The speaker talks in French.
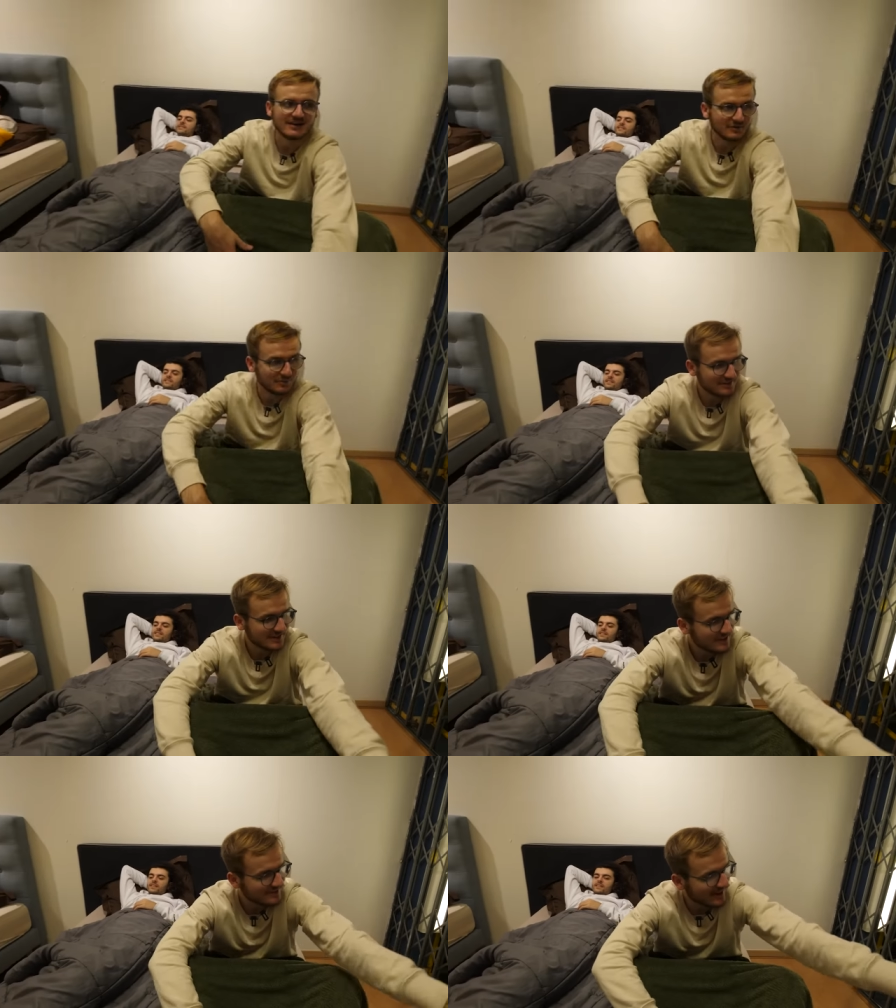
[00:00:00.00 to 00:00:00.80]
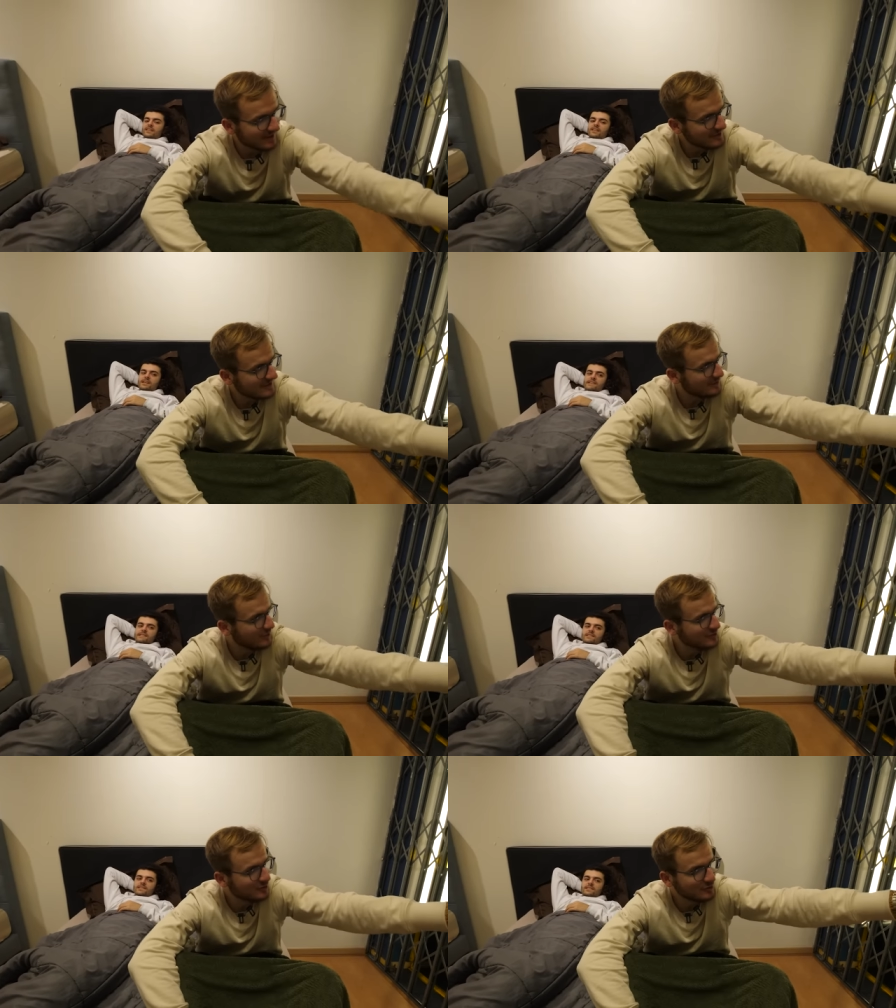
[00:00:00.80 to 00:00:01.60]
Et en plus, là, il y avait à moins des bruits
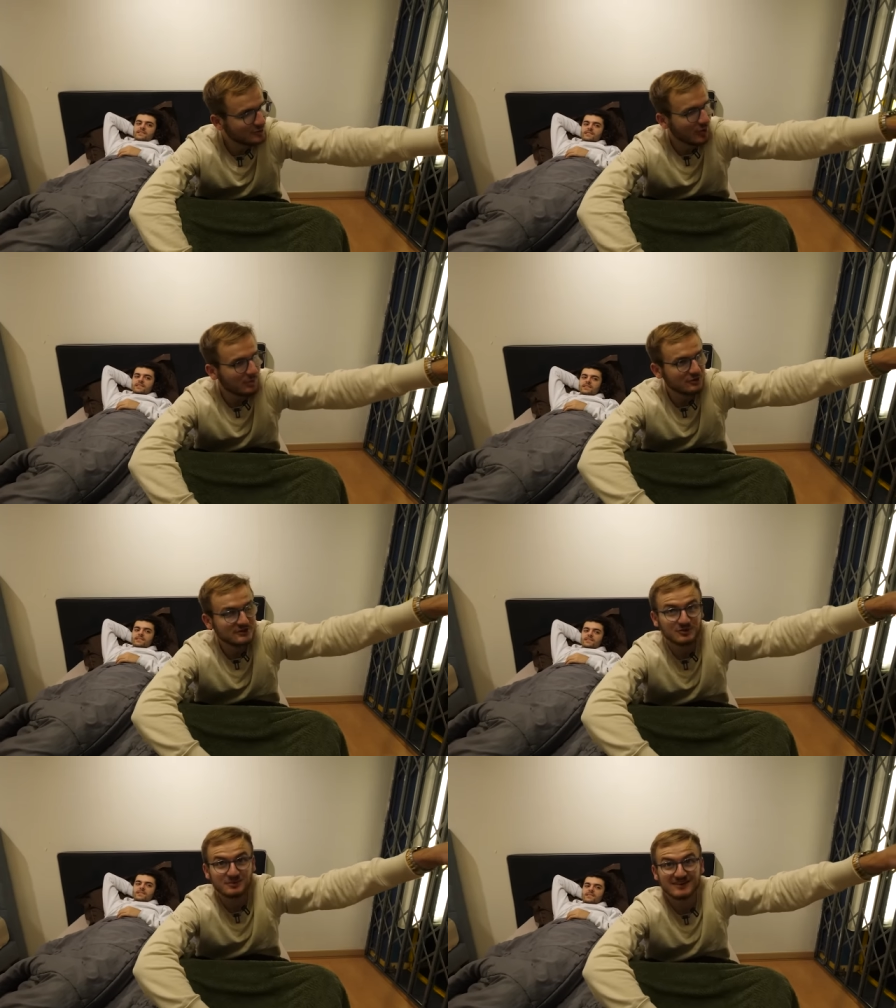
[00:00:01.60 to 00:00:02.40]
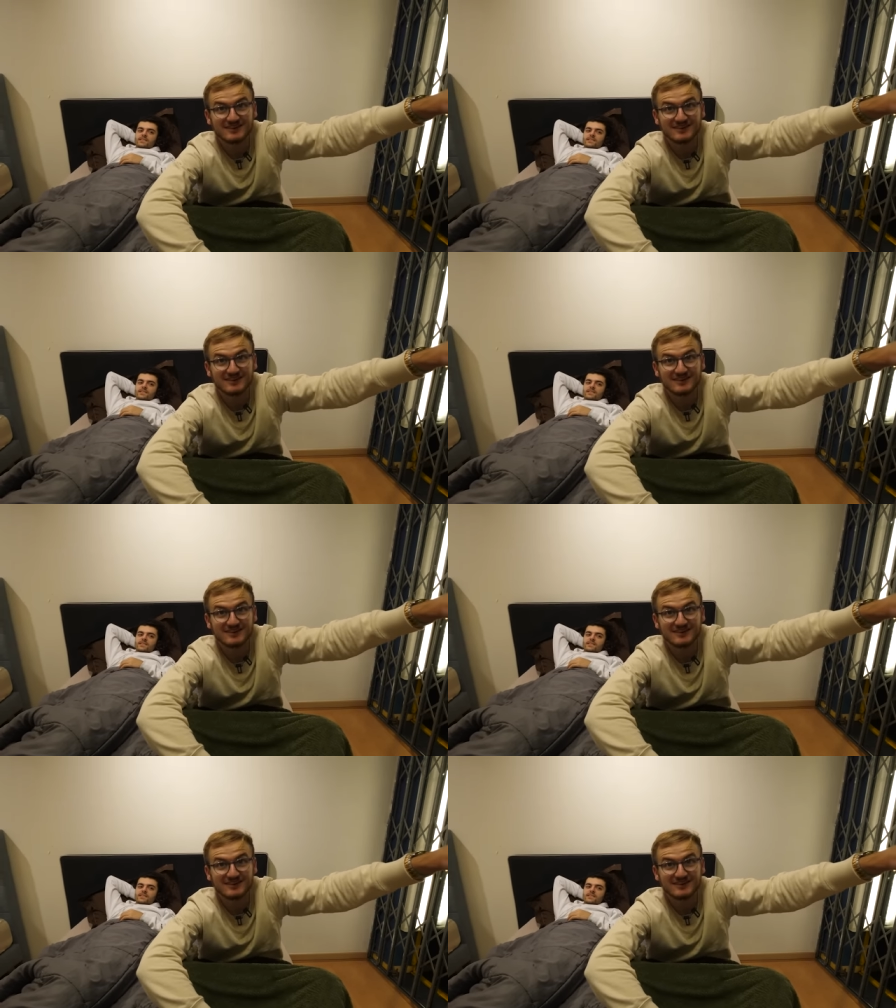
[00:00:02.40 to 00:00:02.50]
de gouttes d'eau un peu qui tombaient